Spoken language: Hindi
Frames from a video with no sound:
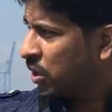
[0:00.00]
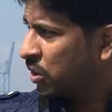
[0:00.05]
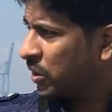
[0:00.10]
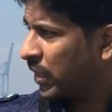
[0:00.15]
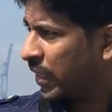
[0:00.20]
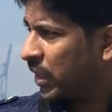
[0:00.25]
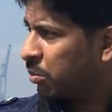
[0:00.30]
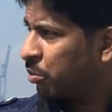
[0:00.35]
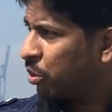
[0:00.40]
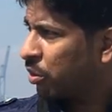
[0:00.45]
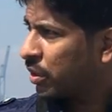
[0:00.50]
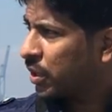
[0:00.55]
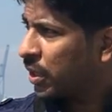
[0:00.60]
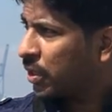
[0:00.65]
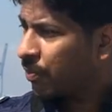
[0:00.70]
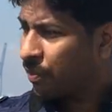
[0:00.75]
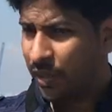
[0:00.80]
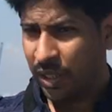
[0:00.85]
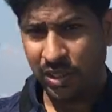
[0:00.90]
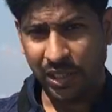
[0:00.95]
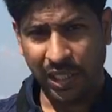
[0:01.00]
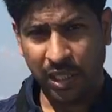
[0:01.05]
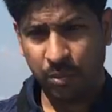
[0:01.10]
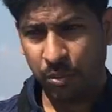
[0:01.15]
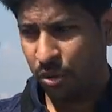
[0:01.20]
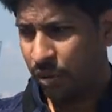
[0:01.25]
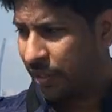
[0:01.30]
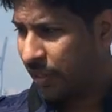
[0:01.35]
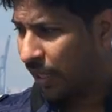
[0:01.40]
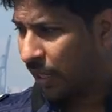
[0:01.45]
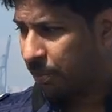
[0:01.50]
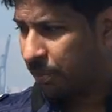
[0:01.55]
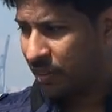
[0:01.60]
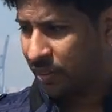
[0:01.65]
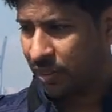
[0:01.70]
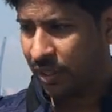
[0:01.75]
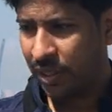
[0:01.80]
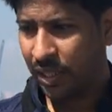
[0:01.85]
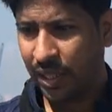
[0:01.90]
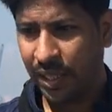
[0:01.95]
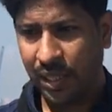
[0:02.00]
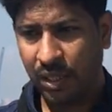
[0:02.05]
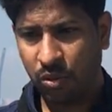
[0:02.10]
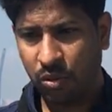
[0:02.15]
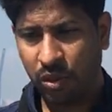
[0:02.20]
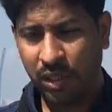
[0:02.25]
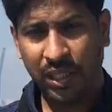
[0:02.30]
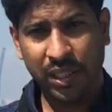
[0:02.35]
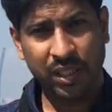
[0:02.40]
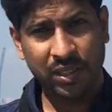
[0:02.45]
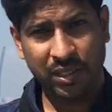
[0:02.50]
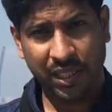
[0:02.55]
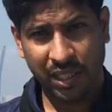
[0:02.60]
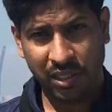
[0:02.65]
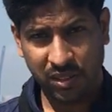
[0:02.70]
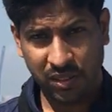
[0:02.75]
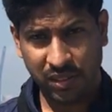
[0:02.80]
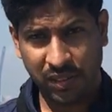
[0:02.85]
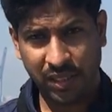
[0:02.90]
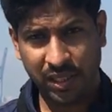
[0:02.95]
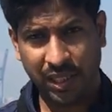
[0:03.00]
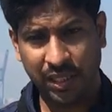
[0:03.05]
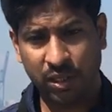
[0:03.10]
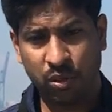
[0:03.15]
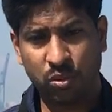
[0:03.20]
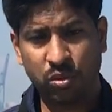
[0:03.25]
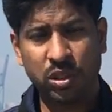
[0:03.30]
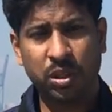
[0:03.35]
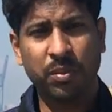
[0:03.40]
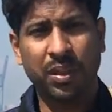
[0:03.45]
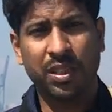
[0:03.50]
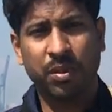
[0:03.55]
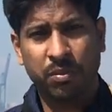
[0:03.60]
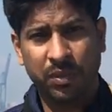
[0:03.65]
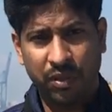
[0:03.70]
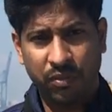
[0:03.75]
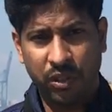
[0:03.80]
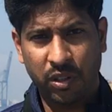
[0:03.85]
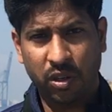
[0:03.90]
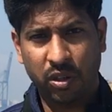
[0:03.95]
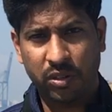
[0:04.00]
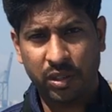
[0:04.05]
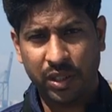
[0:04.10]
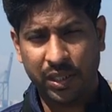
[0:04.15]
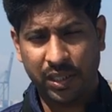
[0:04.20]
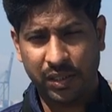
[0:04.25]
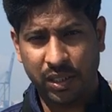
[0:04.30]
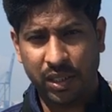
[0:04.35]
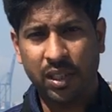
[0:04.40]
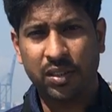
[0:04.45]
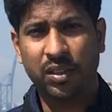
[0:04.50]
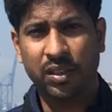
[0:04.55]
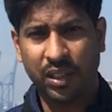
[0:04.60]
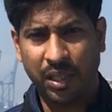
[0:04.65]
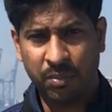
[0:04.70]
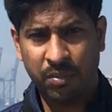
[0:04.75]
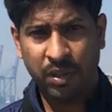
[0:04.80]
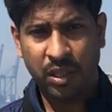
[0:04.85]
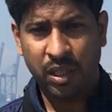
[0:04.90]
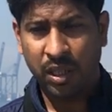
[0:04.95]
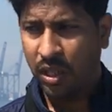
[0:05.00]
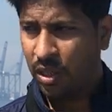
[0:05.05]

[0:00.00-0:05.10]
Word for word: चाइना बोर्ड का कि चाइना बोर्ड क्या है पत्थर क्या है और ये सारी चीज़ें दिखाते हैं और उसके बाद अपने वीटॉप का करते हैं इंतजाम